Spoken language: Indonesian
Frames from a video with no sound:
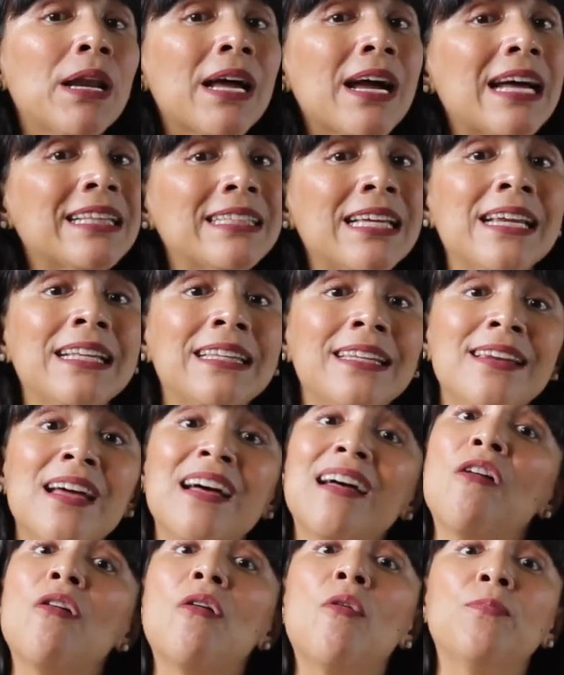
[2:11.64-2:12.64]
pelekatan yang
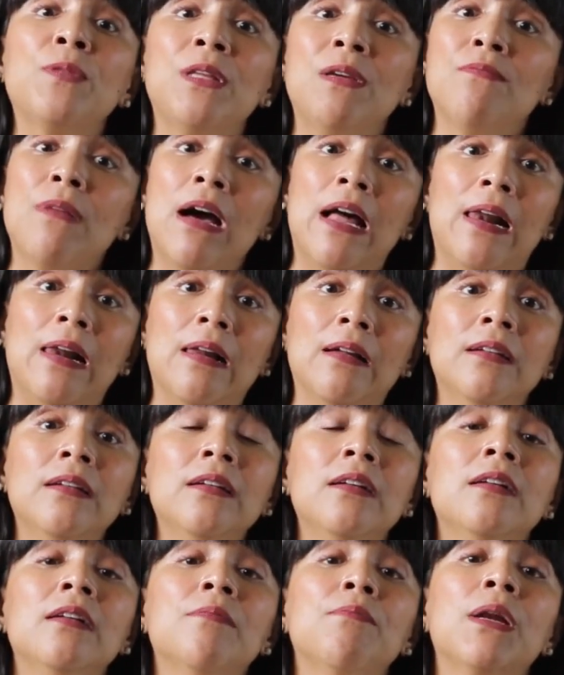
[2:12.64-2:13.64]
tidak optimal.
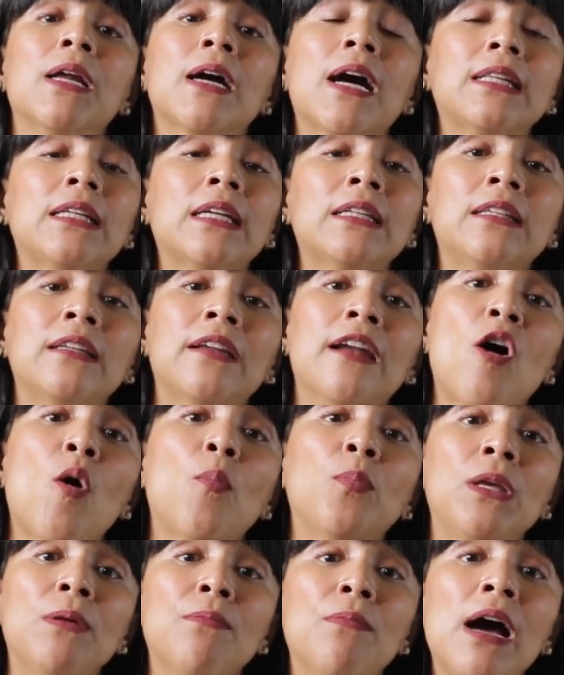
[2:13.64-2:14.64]
Pelekatan yang tidak
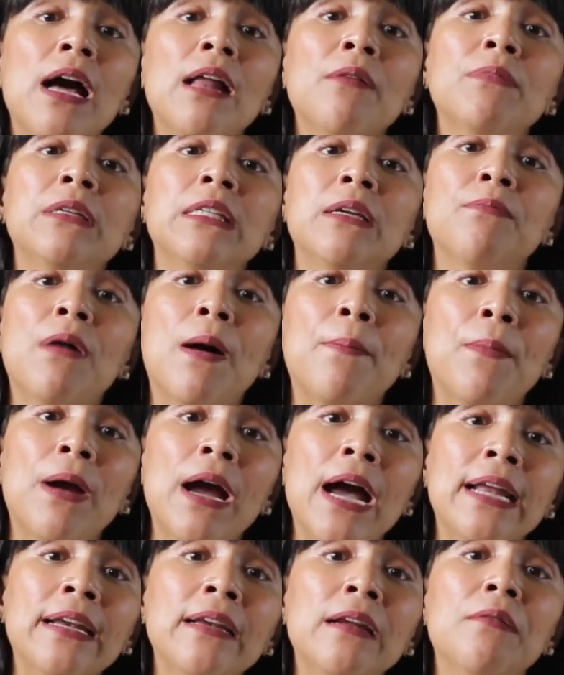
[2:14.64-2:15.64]
optimal
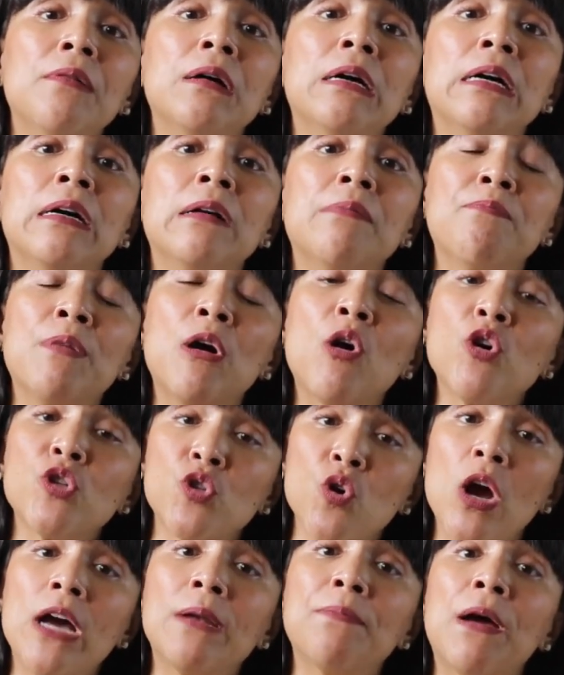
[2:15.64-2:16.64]
menyebabkan eh,
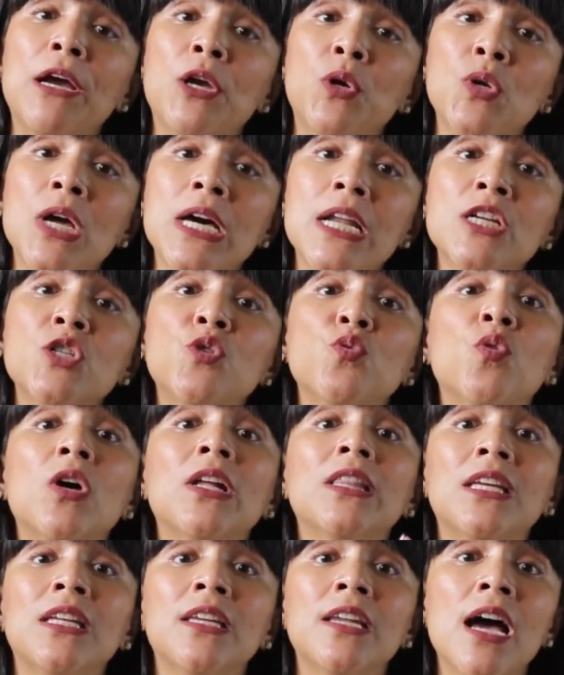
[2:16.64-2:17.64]
pengosongan payudara
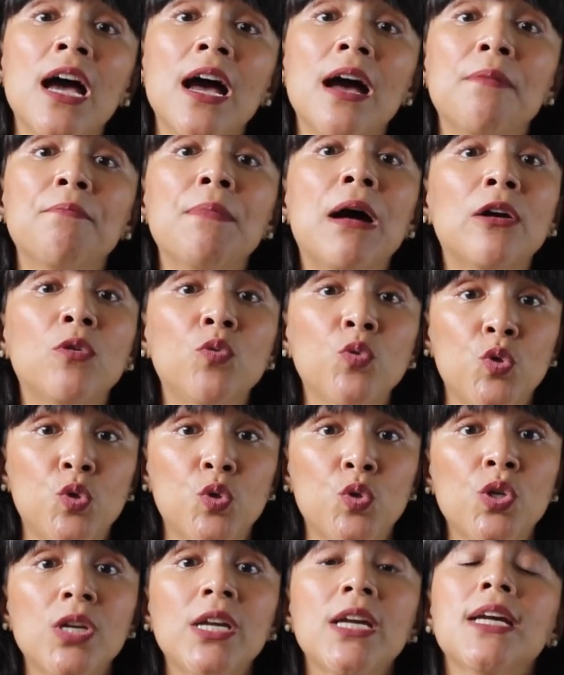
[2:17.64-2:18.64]
juga tidak
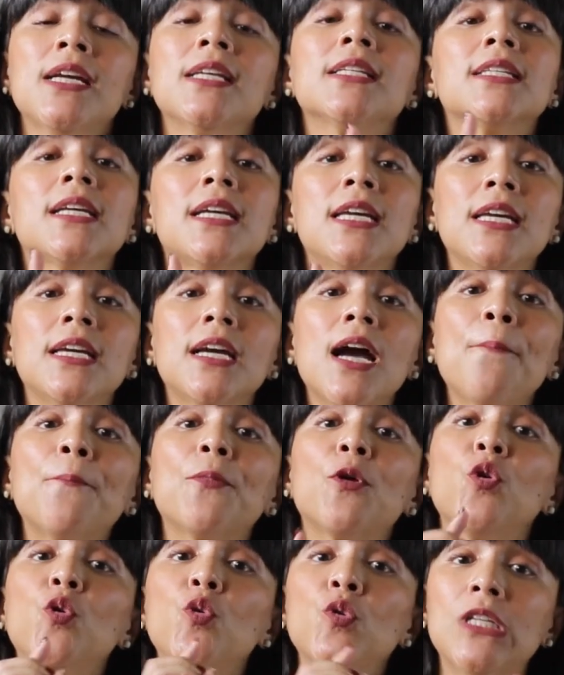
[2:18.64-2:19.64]
bagus sehingga
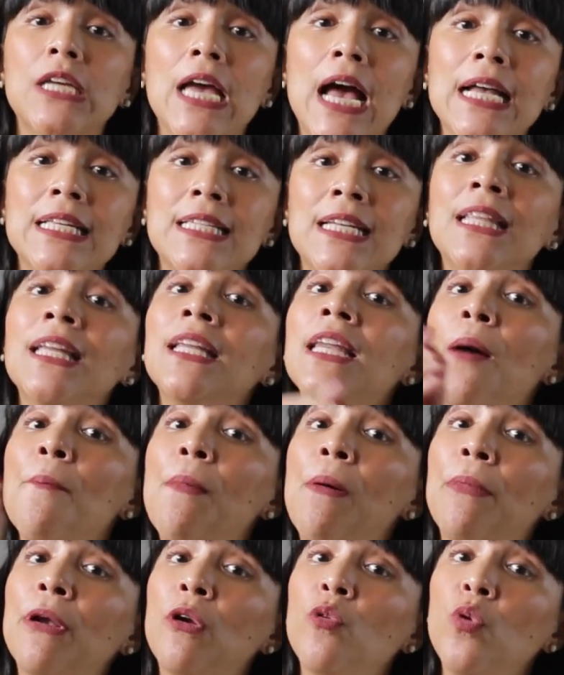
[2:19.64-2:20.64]
produksi ASI
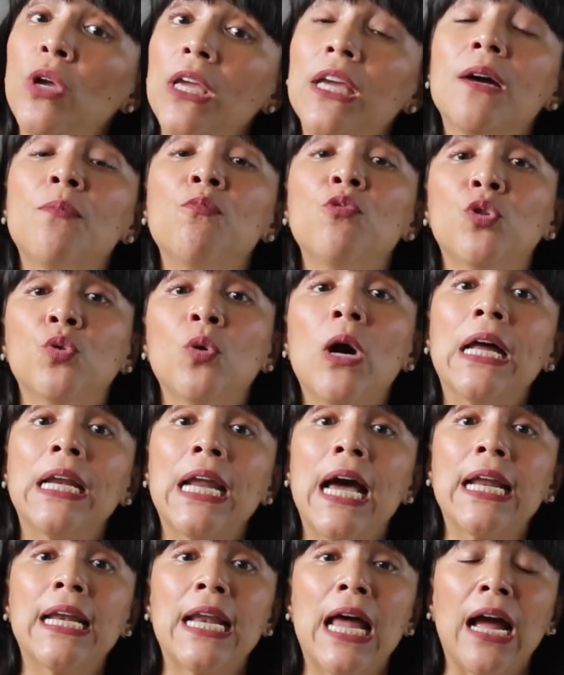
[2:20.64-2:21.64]
tidak memenuhi
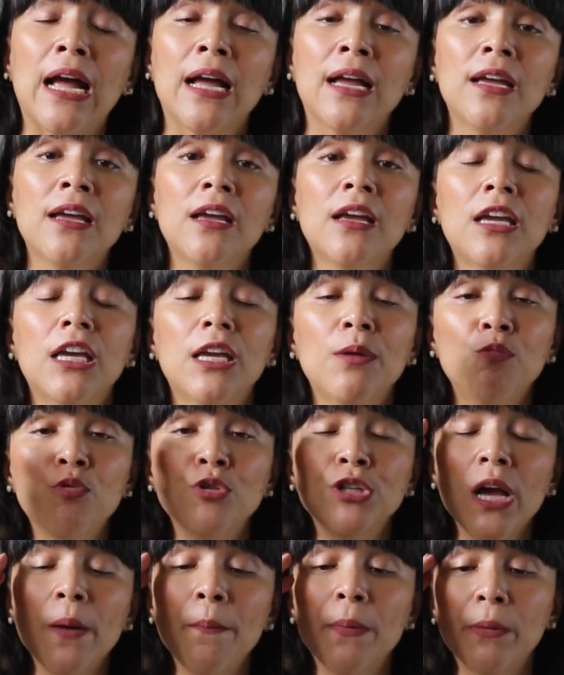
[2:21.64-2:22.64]
kebutuhan anak.
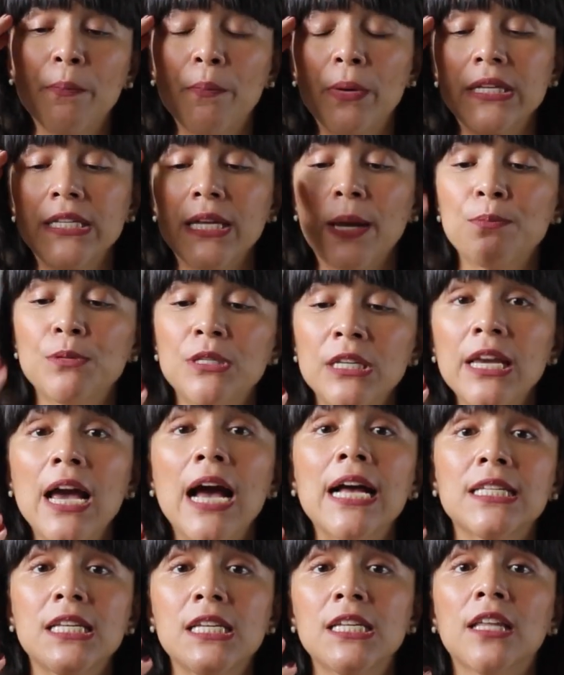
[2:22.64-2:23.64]
Ibunya berpersepsi
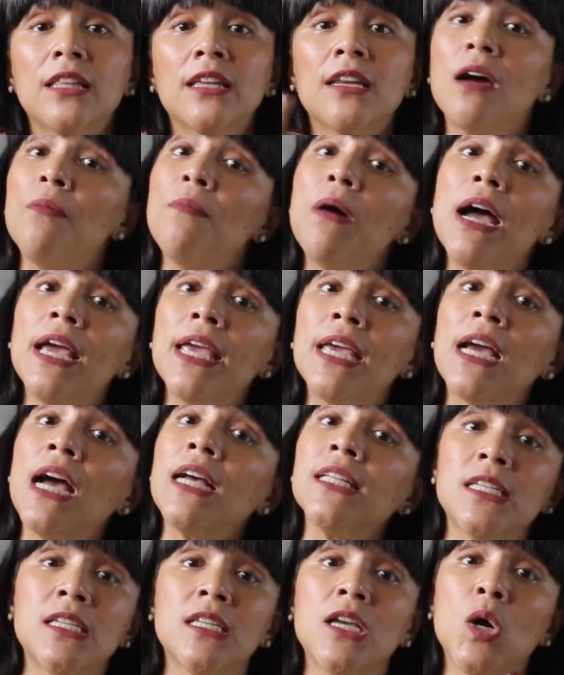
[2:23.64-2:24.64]
ASInya tidak baik,
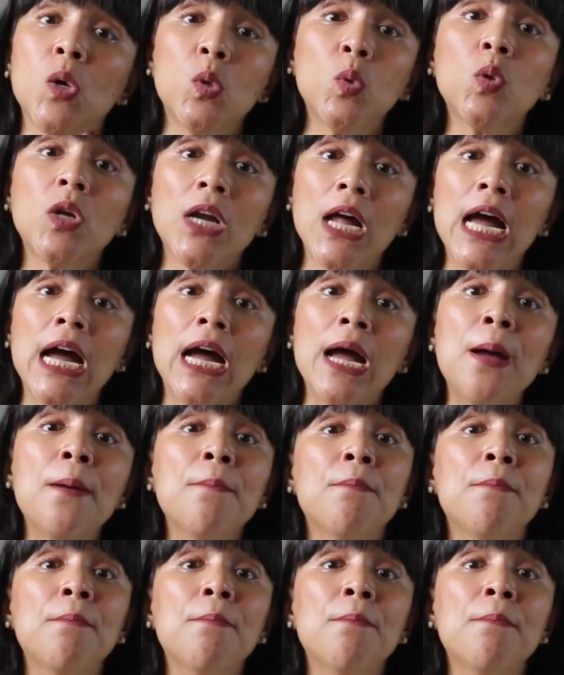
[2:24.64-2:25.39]
ASInya kurang,